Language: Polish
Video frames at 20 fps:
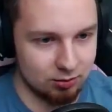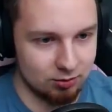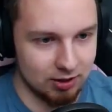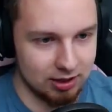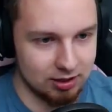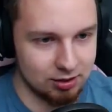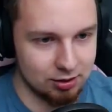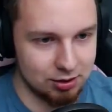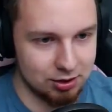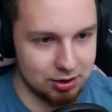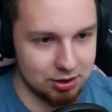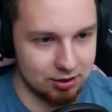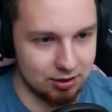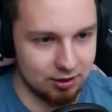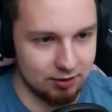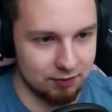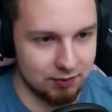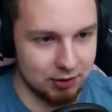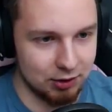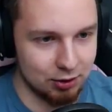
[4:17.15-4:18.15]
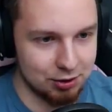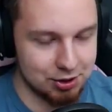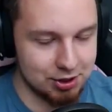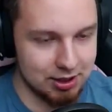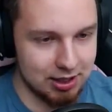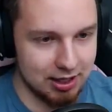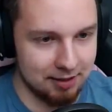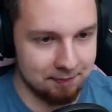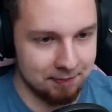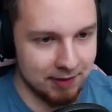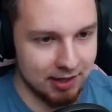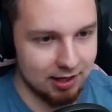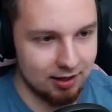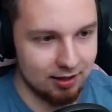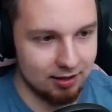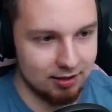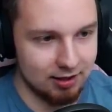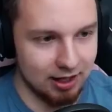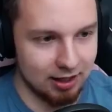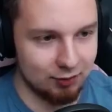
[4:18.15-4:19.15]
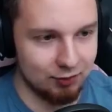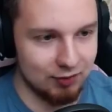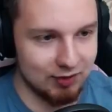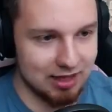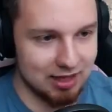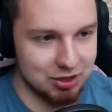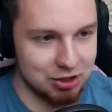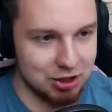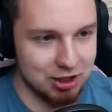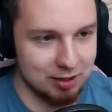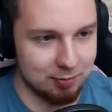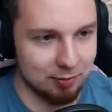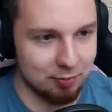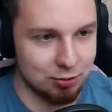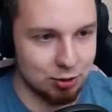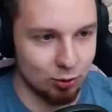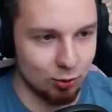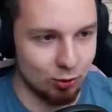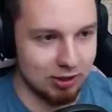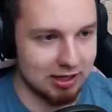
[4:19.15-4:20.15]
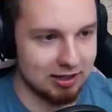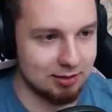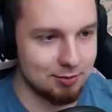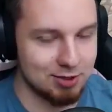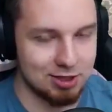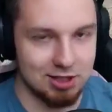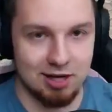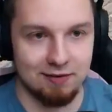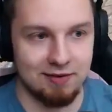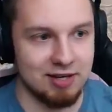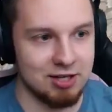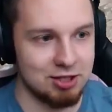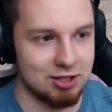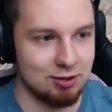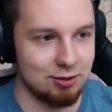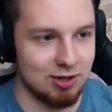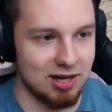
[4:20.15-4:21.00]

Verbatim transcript: Tutaj coś e, widocznie jak widać się popsuło na tym serwerze.